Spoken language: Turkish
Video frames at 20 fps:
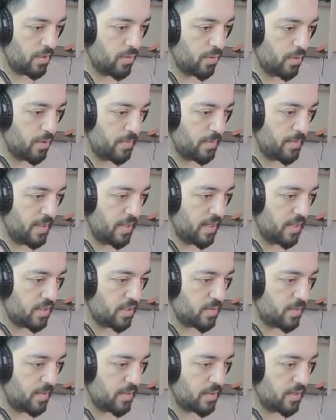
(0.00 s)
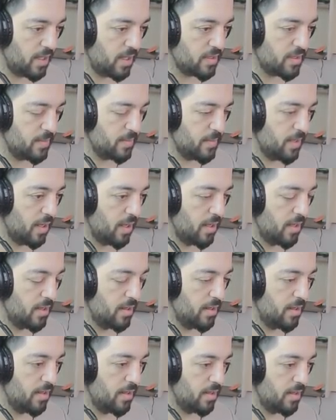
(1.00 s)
Oraya doğru bir yanaşmak lazım da.